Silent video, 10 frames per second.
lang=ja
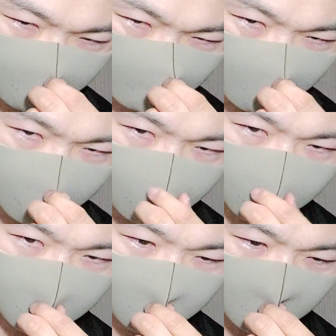女
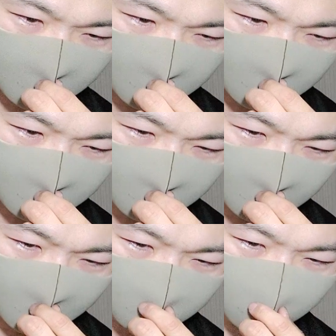性
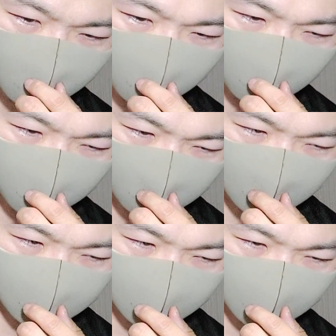であることを売
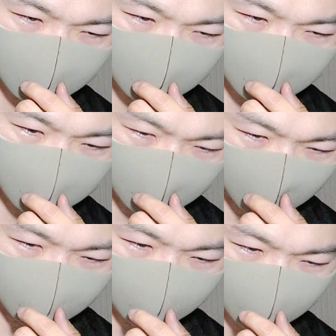りにし
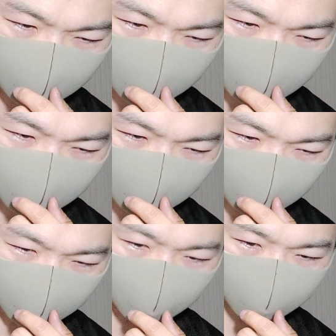て、
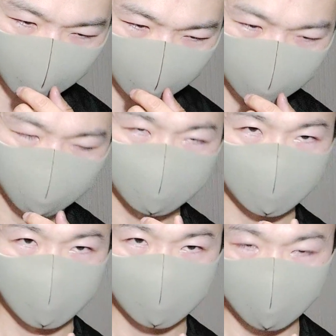まあ、おっぱいだったりお
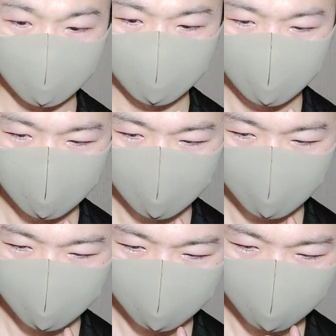尻だったり
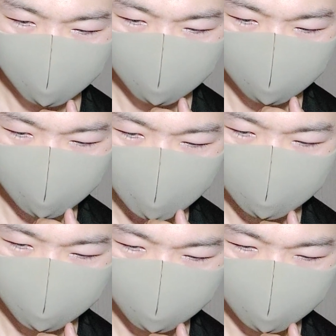
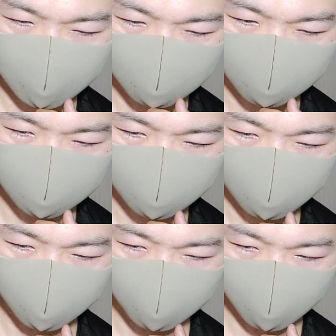で釣ってる
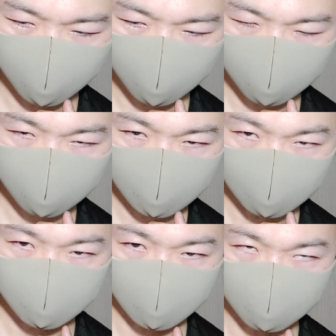人もた
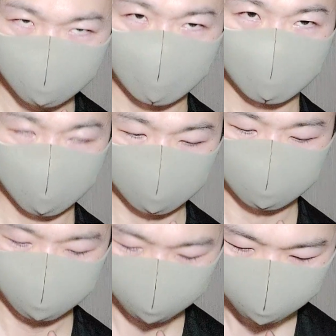くさんいるんですよ。
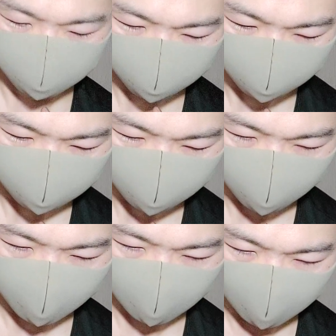
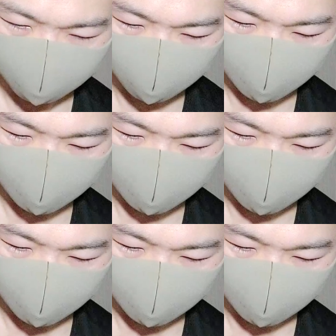でも